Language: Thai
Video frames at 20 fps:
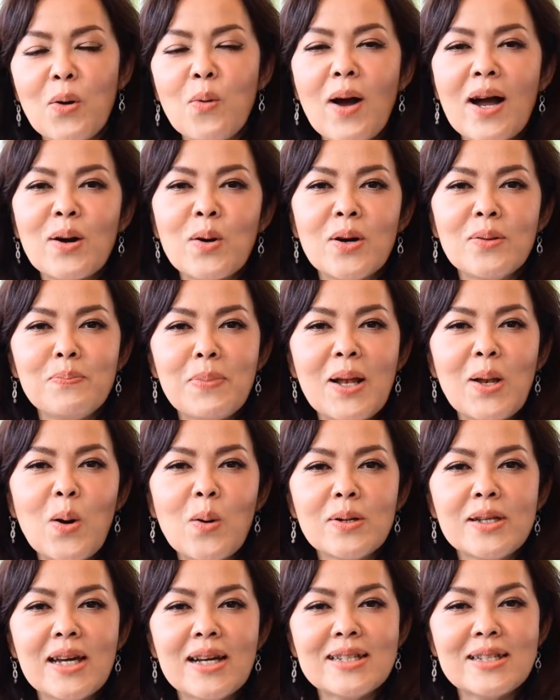ราะว่าคนเป็นโร
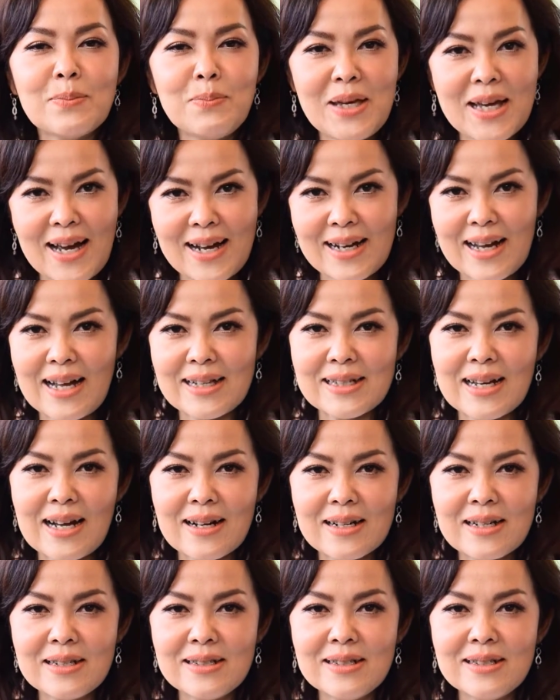คนี้จะมีอาการก
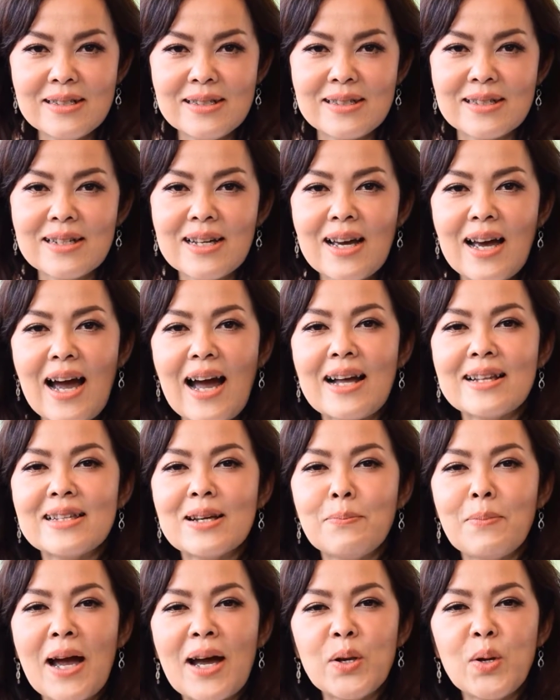ลางคืน อาจ
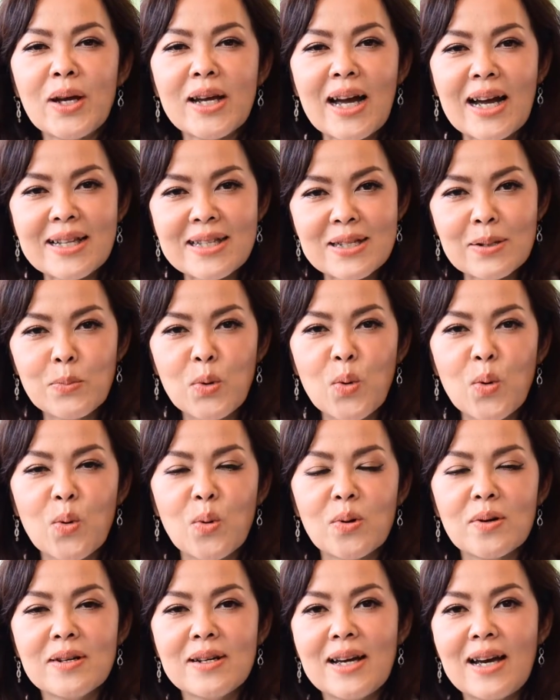จะมาด้วยคัดจมู
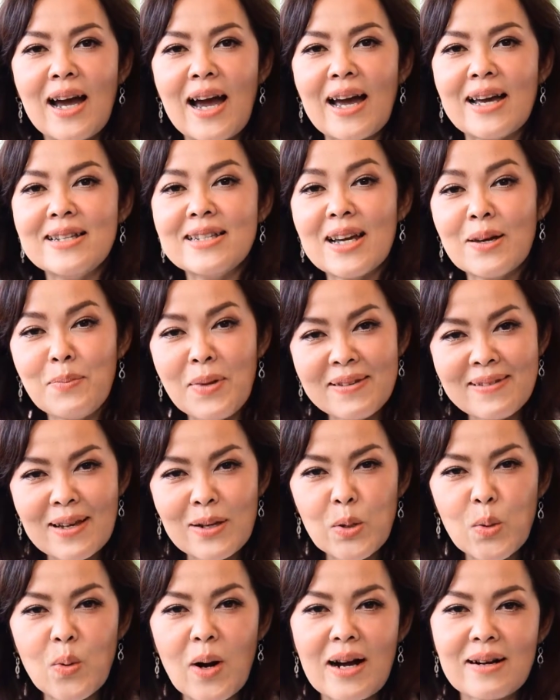ก หายใจไม่
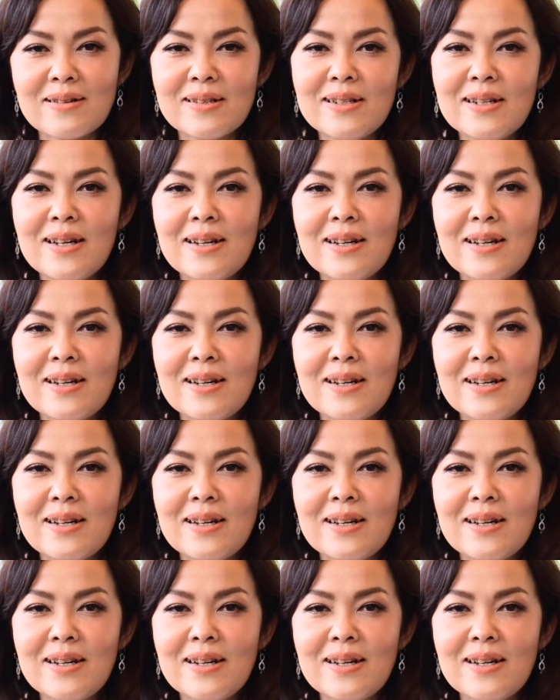สะดวก